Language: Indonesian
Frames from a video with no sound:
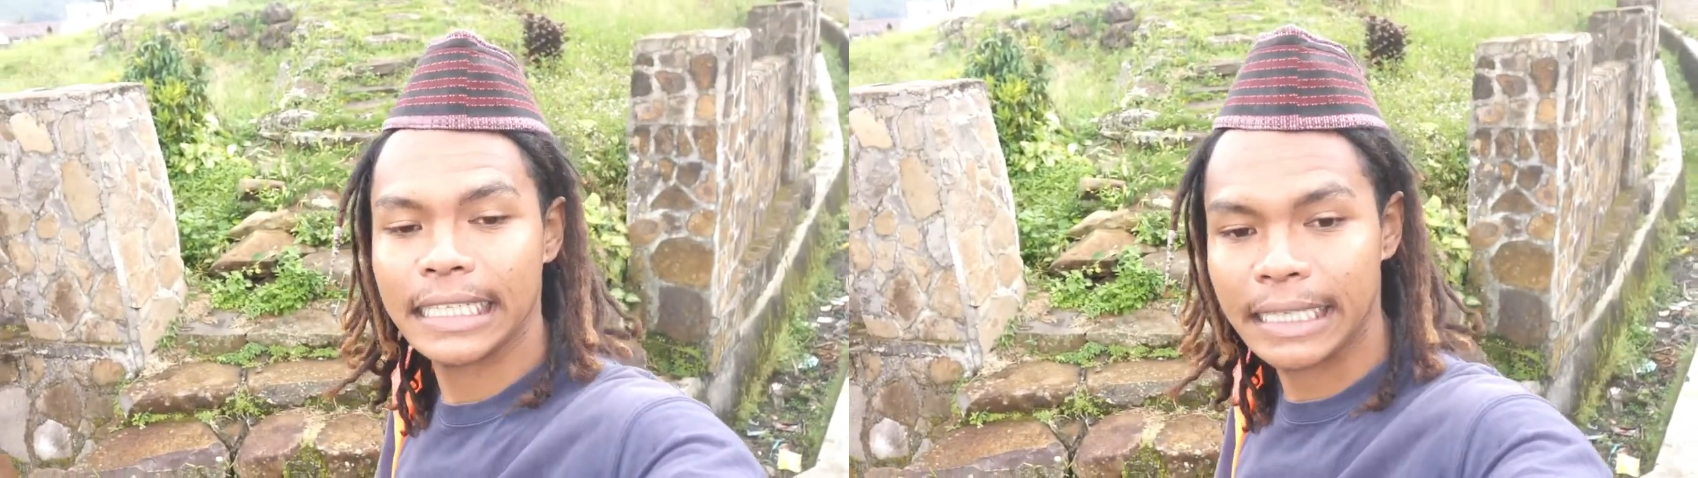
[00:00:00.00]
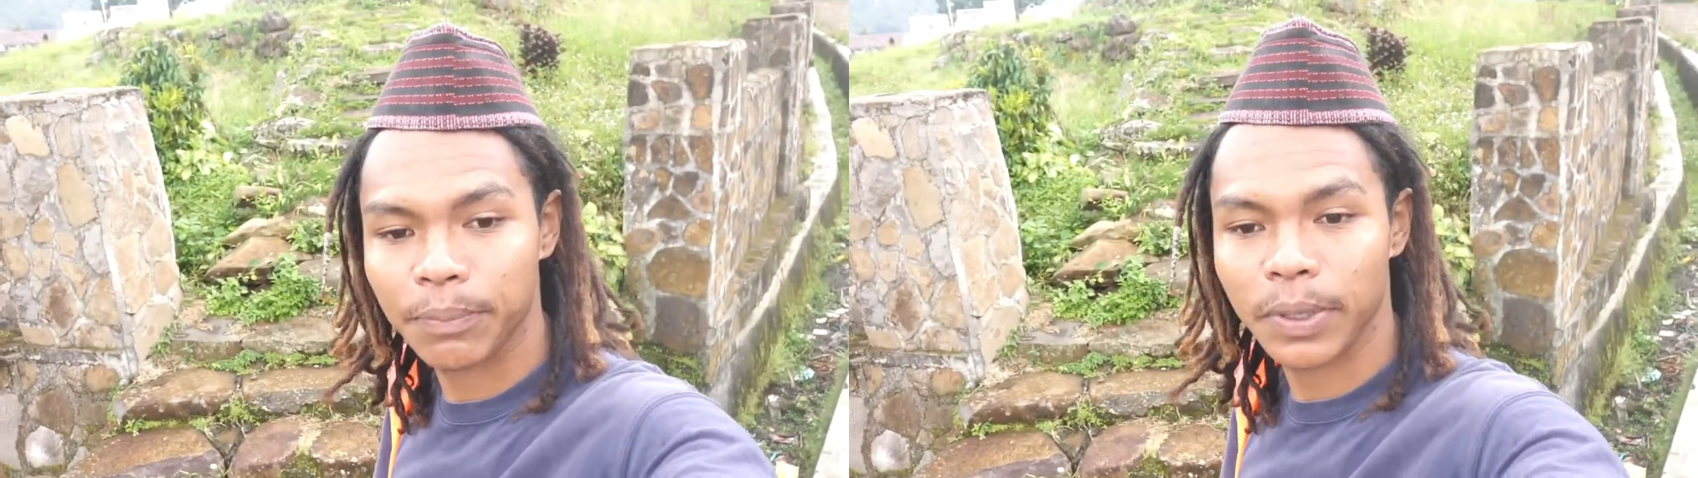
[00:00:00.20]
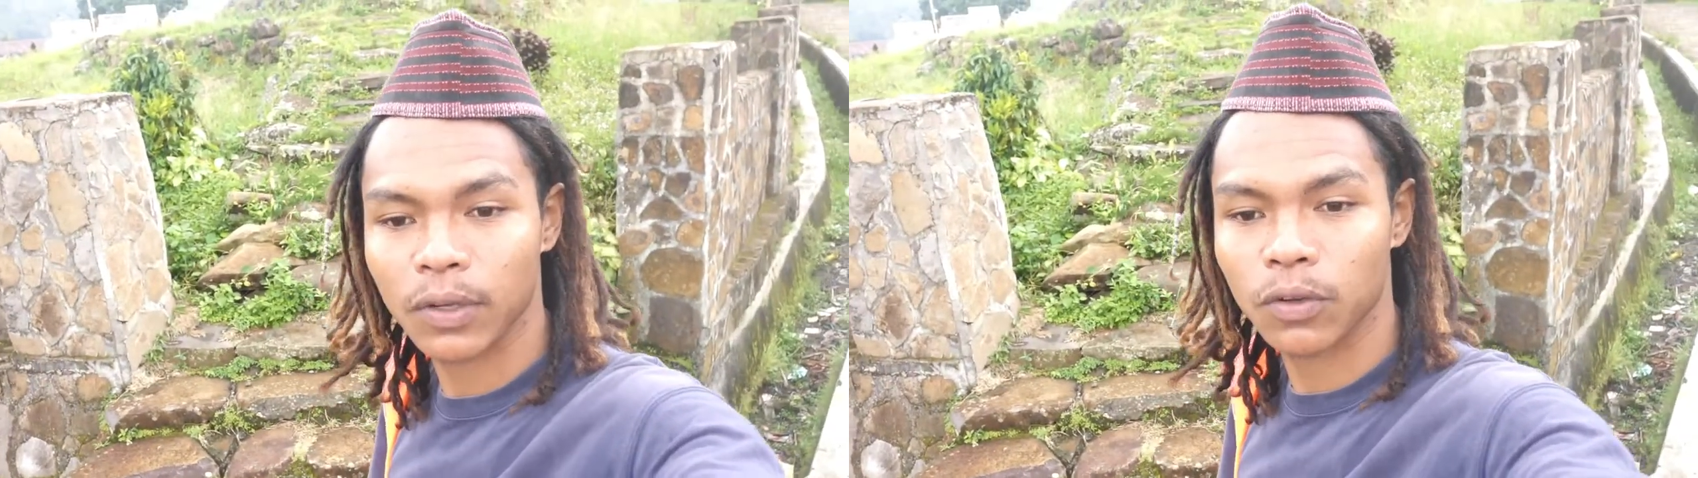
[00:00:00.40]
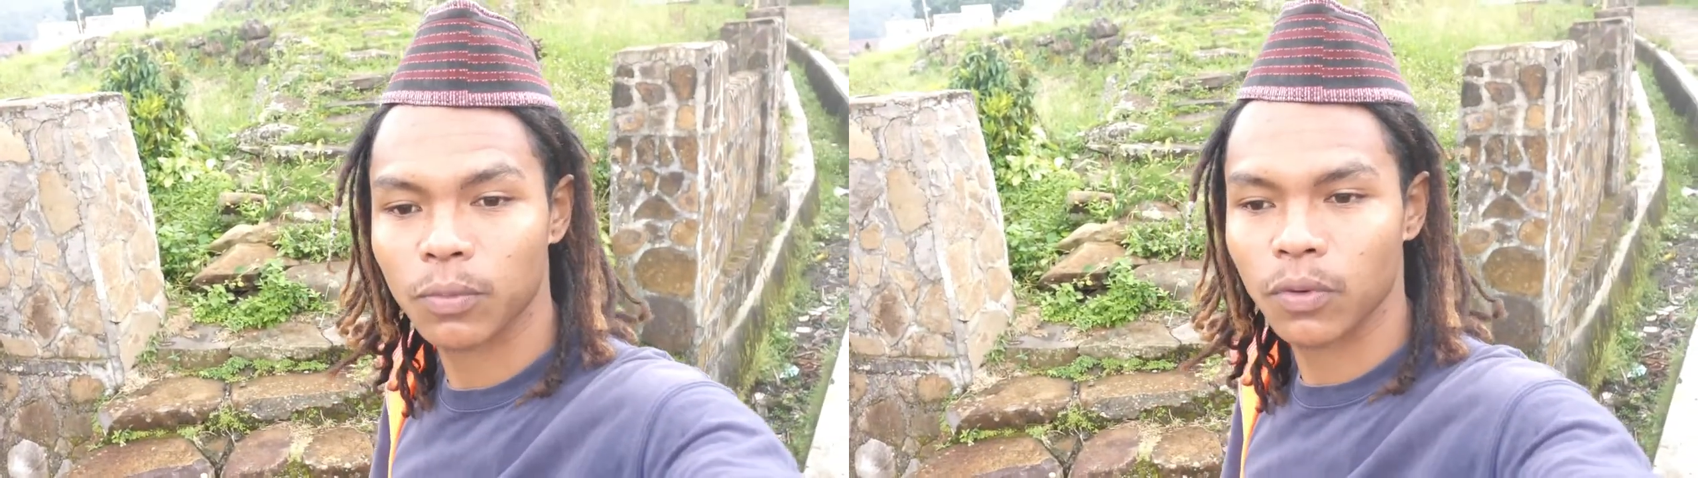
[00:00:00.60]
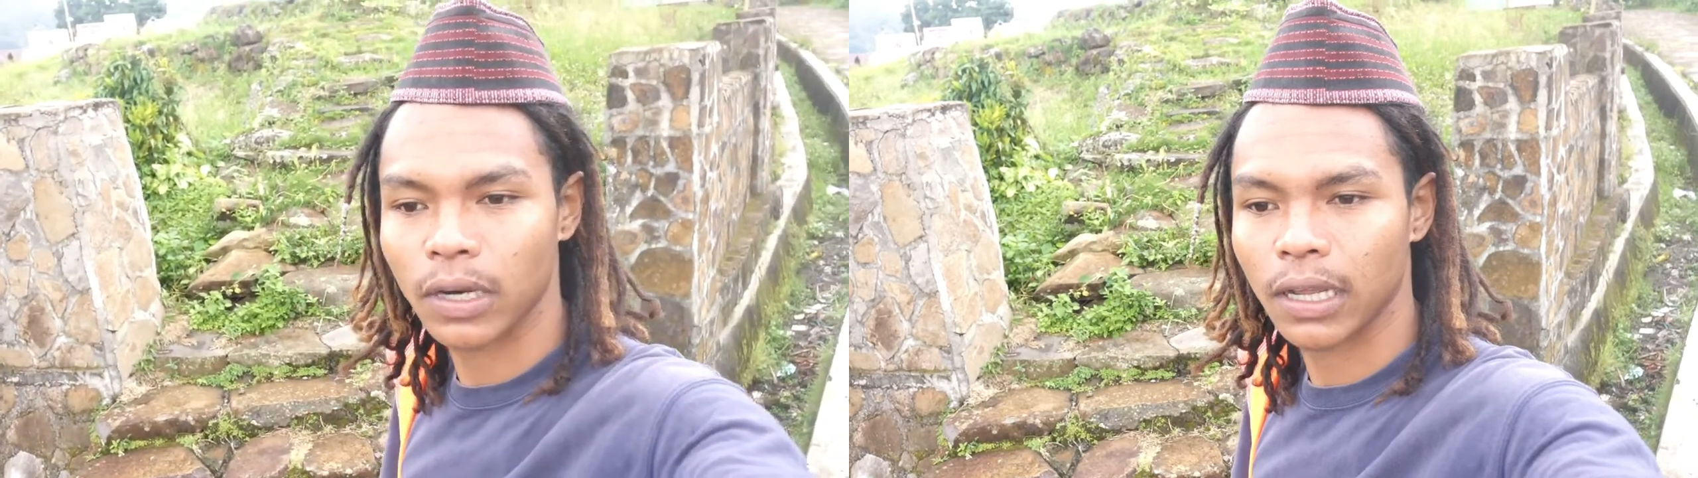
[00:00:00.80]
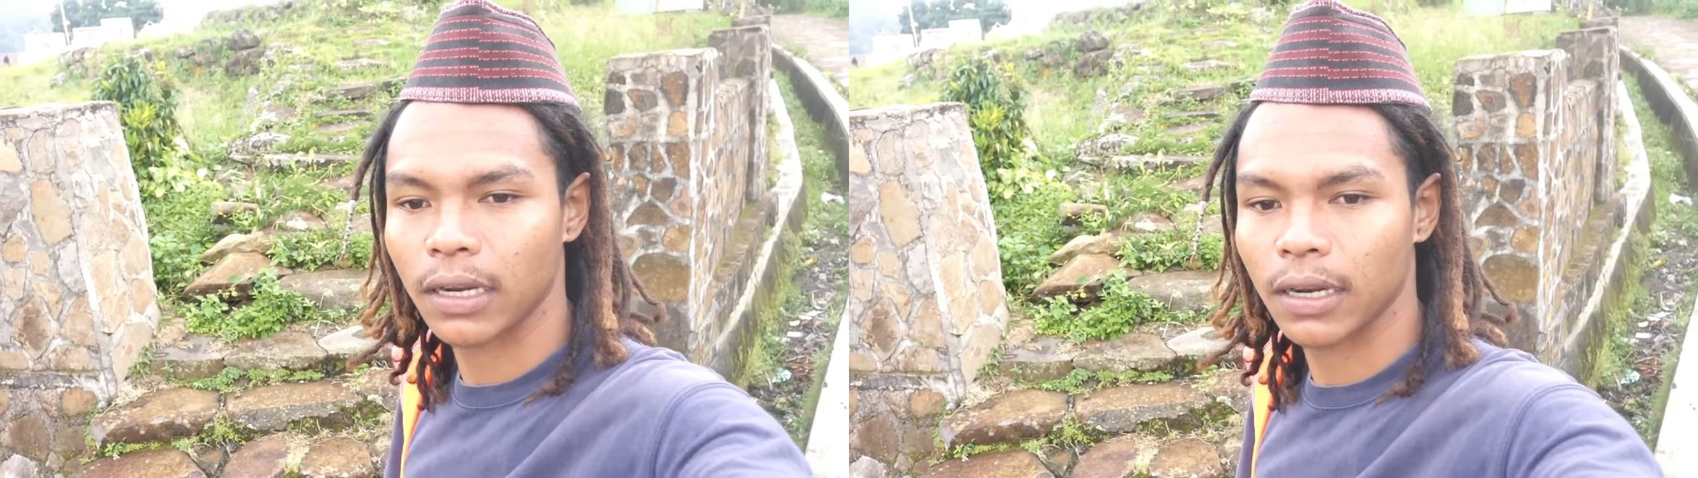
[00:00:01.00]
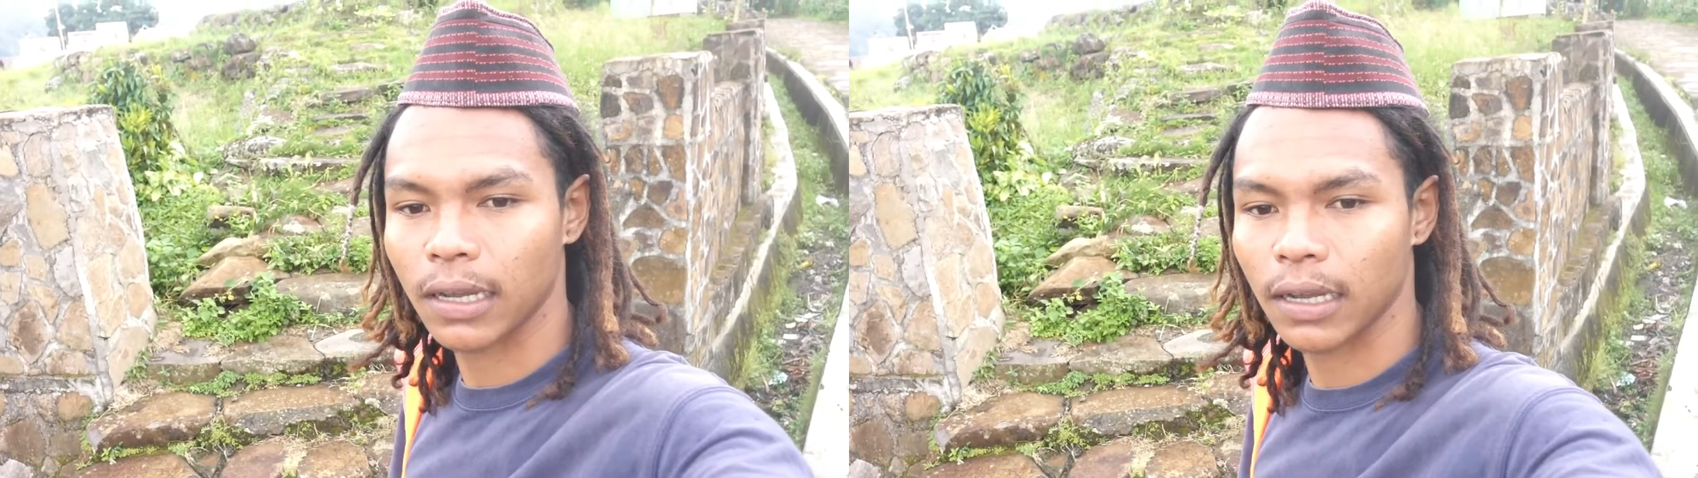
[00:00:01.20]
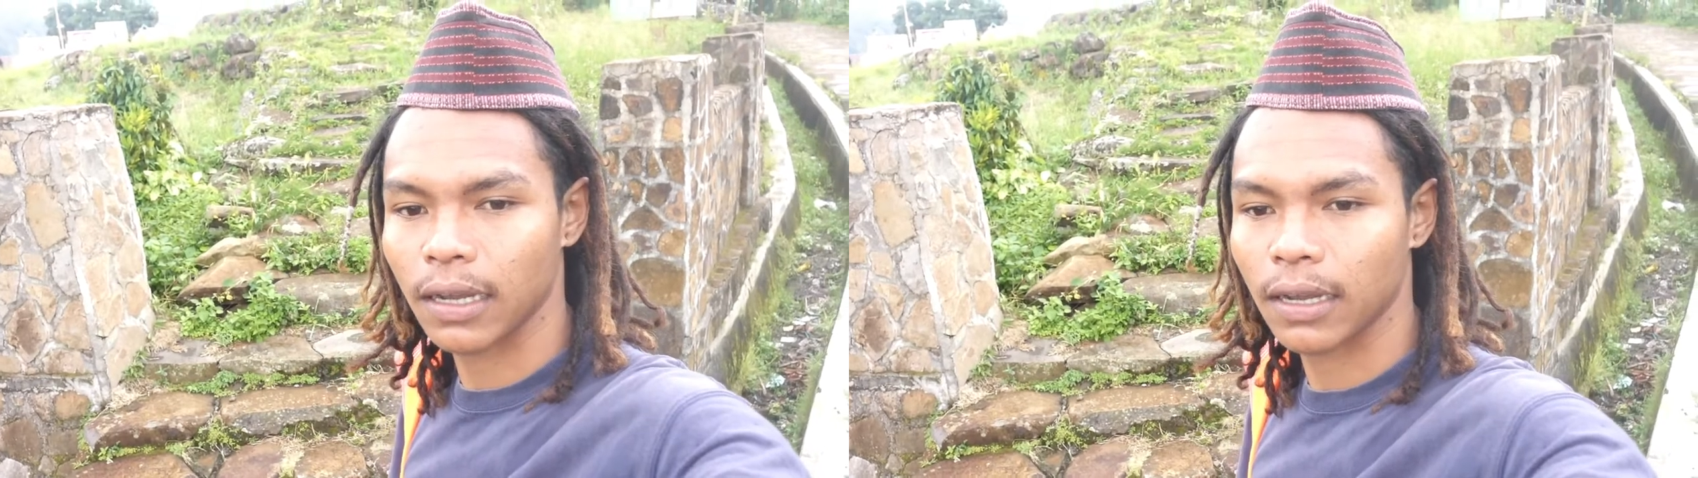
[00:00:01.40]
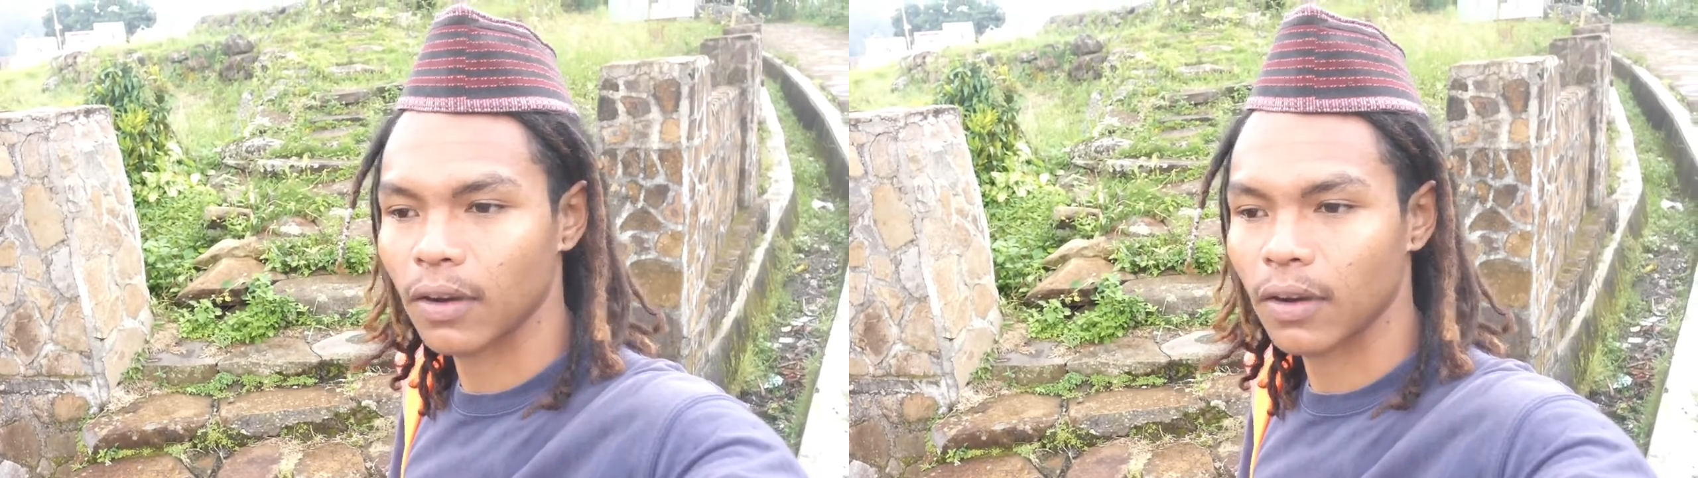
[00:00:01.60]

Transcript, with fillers: di perkuburan eh,